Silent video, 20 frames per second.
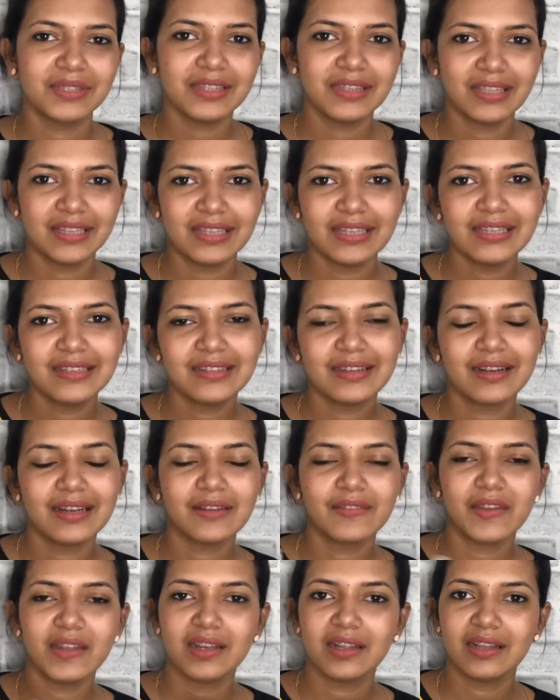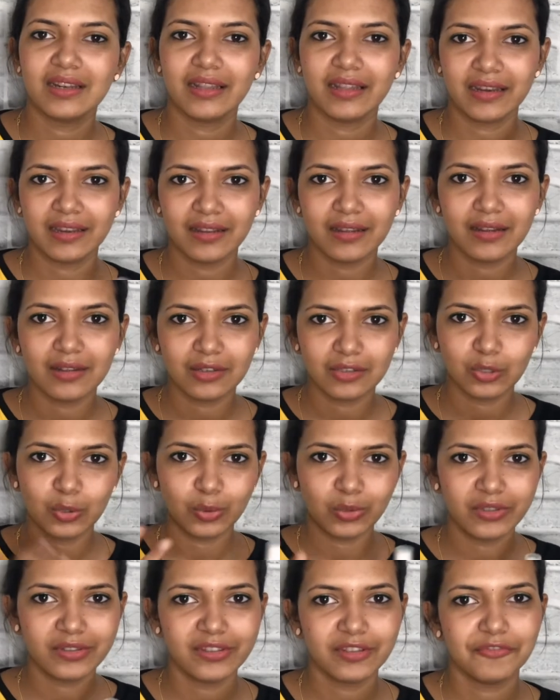இந்த ஹீட்டுக்காகவே எனக்கு நிறையா
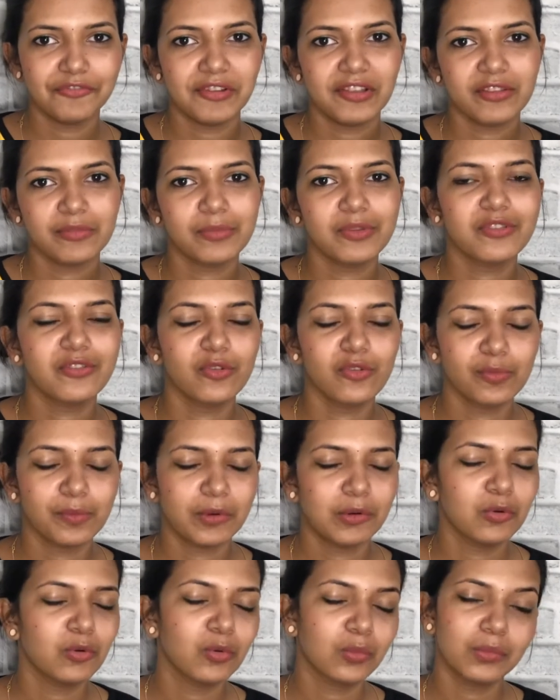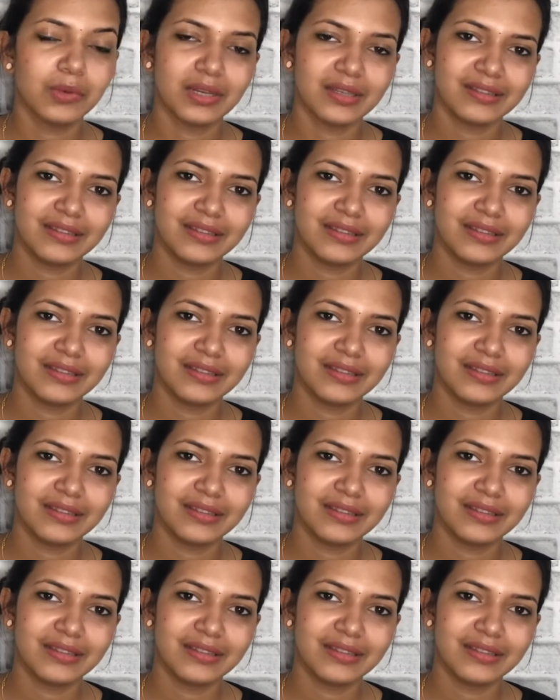டோனர்ஸ் அண்ட் ஃபேஸ் மிஸ் யூஸ் பண்ண ரொம்ப